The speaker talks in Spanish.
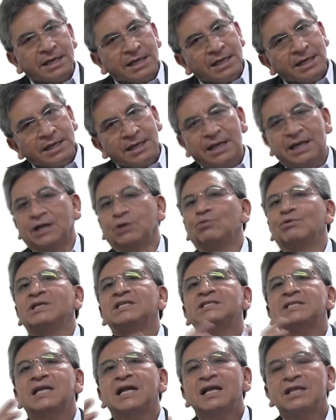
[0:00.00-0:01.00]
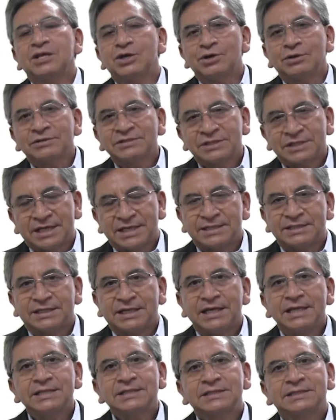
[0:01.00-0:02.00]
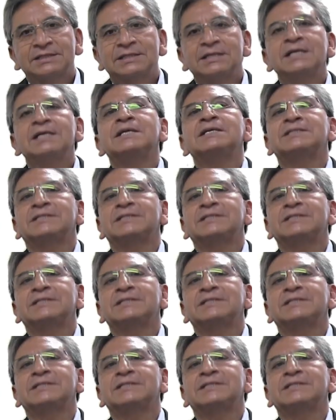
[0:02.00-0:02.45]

y en nuestra diócesis